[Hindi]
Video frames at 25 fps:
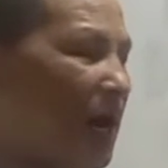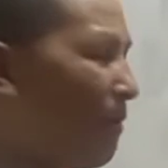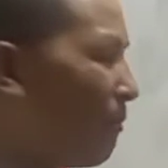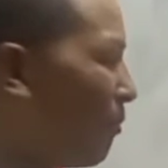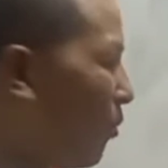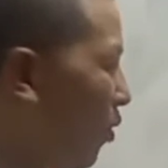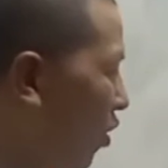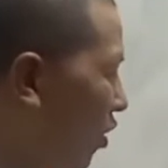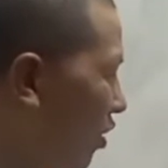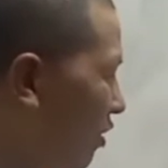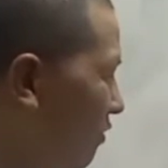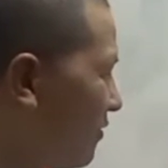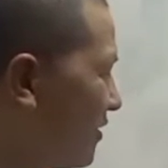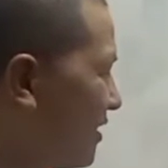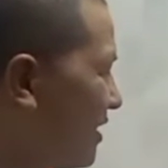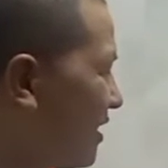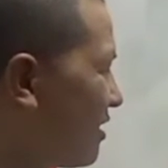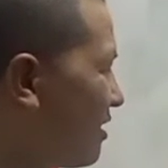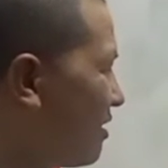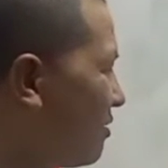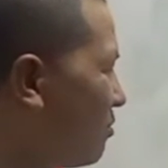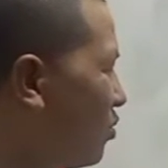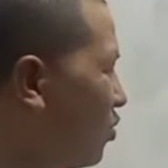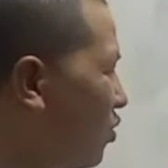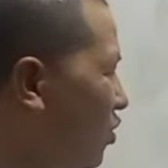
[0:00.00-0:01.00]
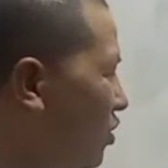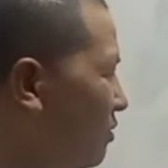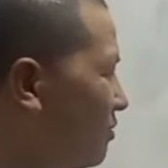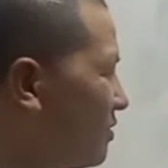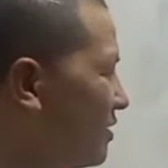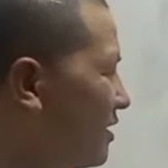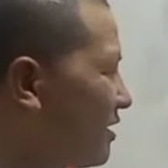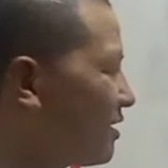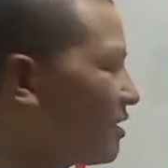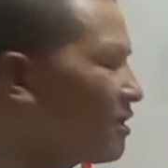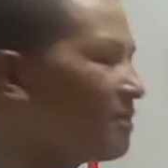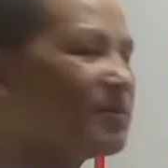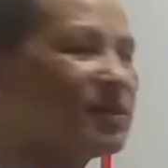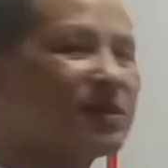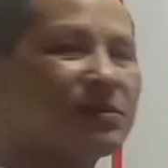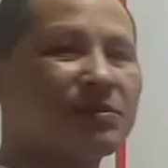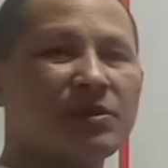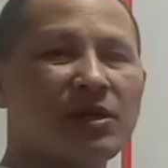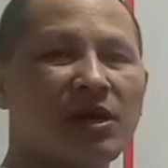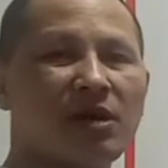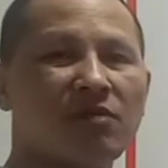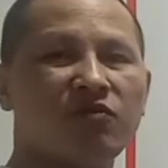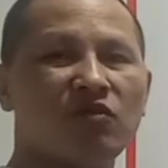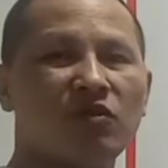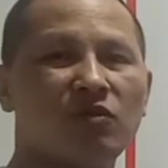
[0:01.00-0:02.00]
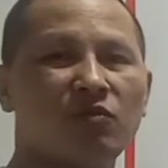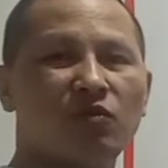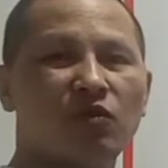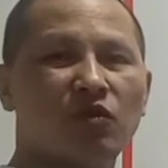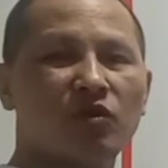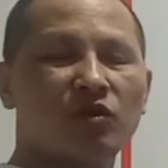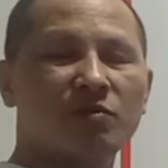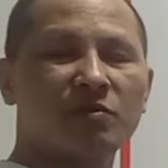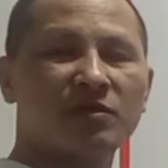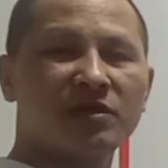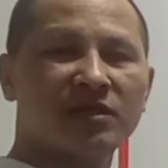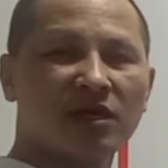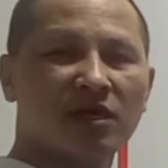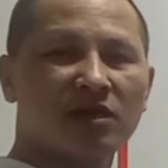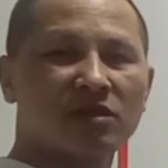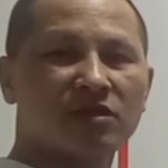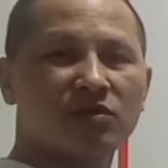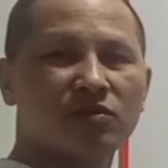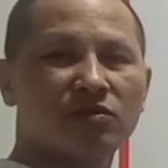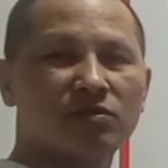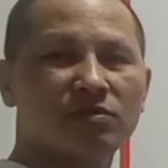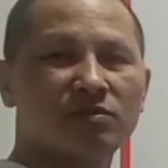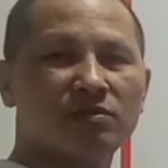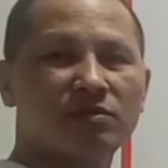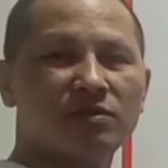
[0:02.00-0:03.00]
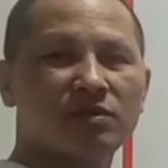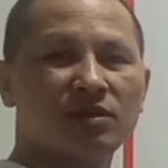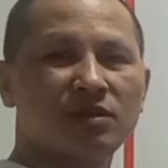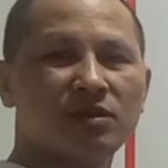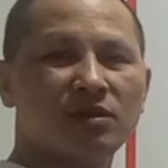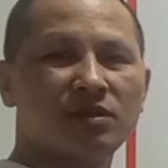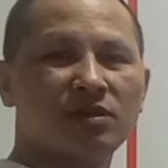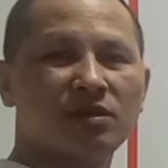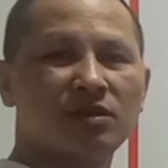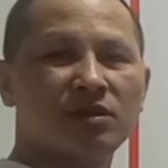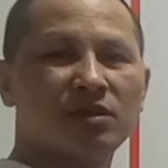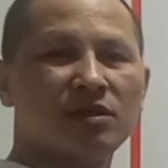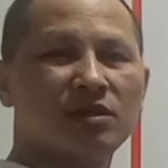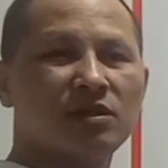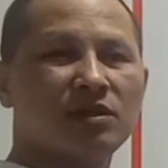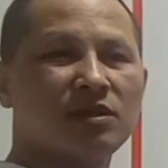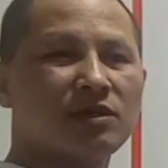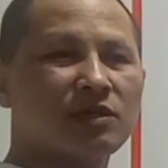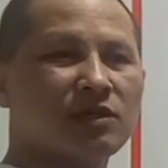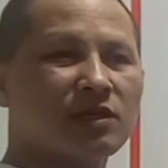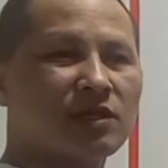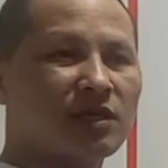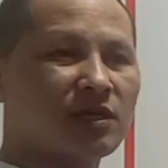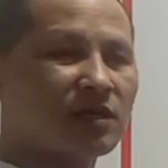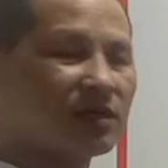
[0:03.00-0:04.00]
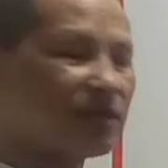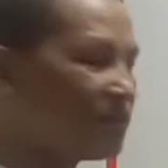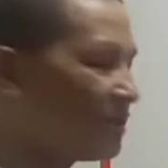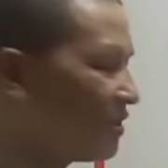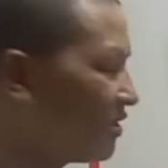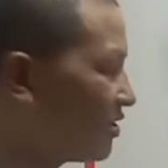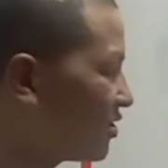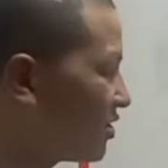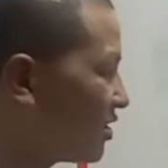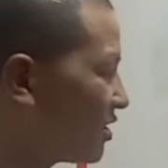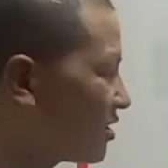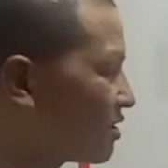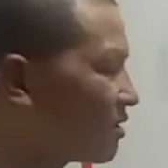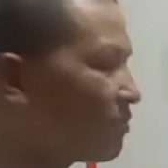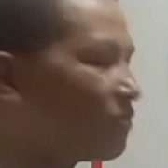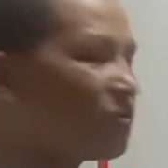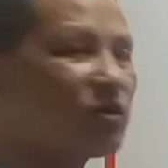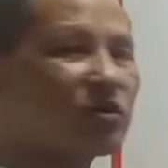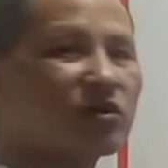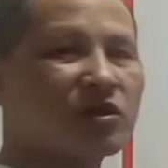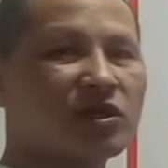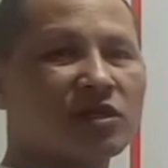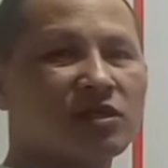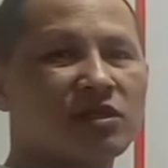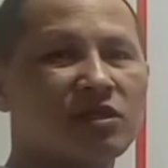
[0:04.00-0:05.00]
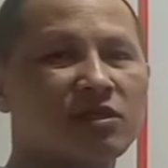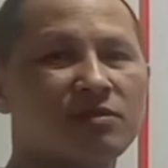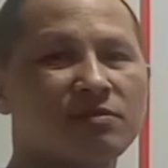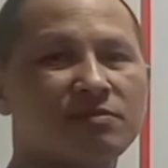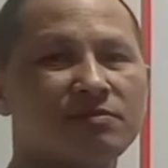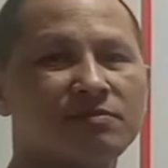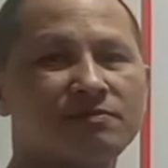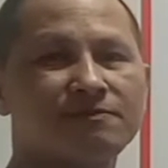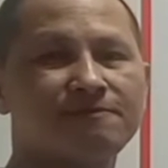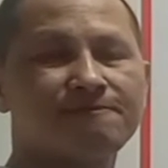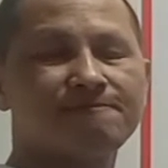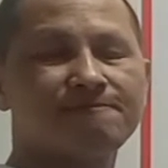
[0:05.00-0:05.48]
अब बोर्ड भी देखिए बोर्ड भी देखिए मैं आपको बोर्ड में दिखाता हूँ इस तरह से बोर्ड रहता है